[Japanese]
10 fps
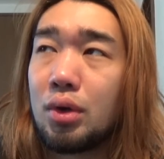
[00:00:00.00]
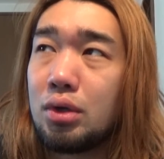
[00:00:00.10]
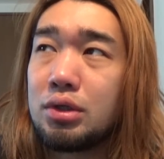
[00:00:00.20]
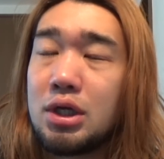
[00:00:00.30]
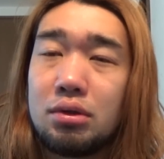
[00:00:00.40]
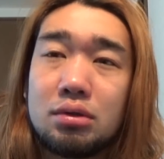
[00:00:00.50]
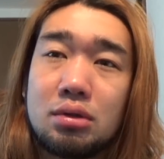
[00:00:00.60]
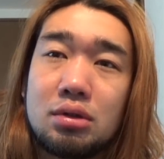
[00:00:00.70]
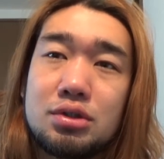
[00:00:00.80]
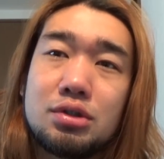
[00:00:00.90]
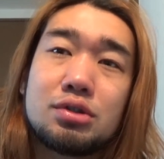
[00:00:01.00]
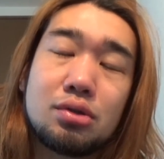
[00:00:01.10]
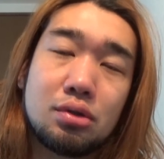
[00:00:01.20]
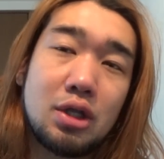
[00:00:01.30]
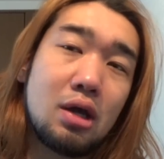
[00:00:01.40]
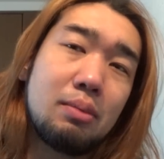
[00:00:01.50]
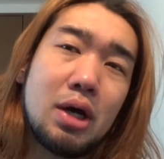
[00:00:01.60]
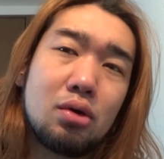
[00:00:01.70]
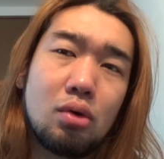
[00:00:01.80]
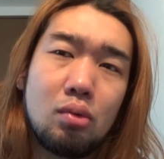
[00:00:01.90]
俺の家の住所と電話
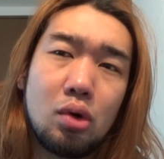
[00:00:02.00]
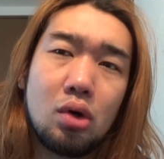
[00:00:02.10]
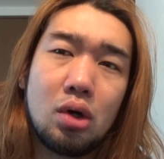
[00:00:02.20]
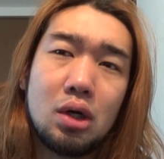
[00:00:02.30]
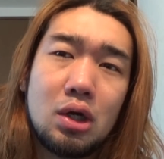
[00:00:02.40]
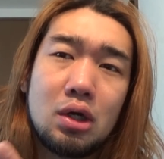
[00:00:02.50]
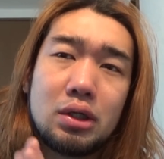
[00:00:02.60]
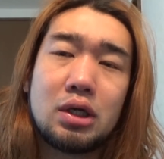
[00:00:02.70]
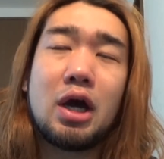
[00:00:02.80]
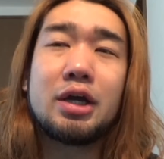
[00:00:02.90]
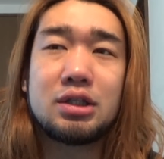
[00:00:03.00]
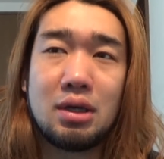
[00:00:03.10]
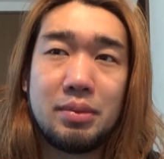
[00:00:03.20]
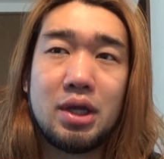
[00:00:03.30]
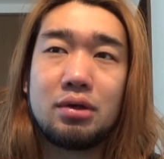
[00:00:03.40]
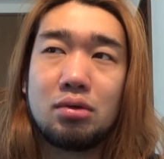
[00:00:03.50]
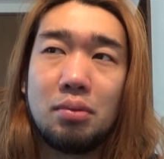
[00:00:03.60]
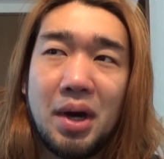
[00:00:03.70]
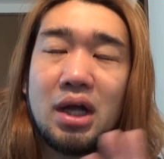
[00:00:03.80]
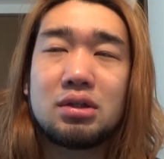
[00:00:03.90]
番号を書いたメールを
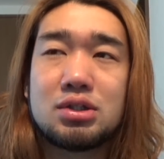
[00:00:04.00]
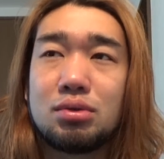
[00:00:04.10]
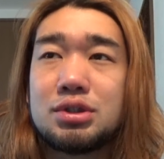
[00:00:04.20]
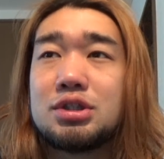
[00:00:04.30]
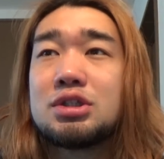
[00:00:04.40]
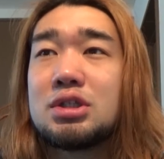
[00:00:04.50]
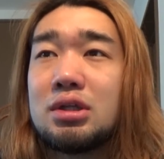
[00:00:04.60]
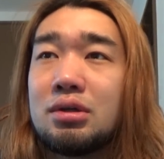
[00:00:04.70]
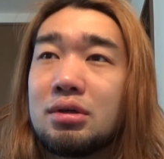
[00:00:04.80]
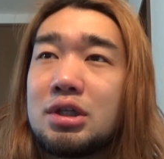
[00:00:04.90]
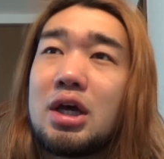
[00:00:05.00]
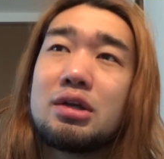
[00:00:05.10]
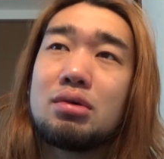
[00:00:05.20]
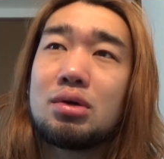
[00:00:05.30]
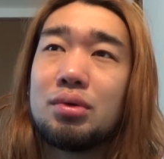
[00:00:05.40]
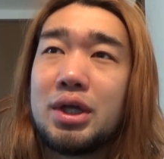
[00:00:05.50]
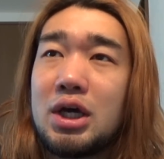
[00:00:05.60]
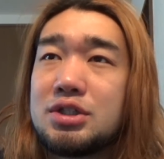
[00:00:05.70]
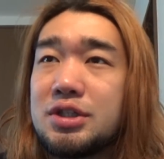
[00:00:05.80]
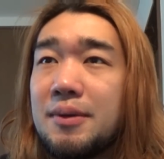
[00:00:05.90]
バーッと送信してんのよ。で、内容はこんな
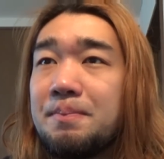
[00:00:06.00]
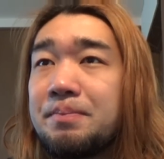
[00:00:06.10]
感じ。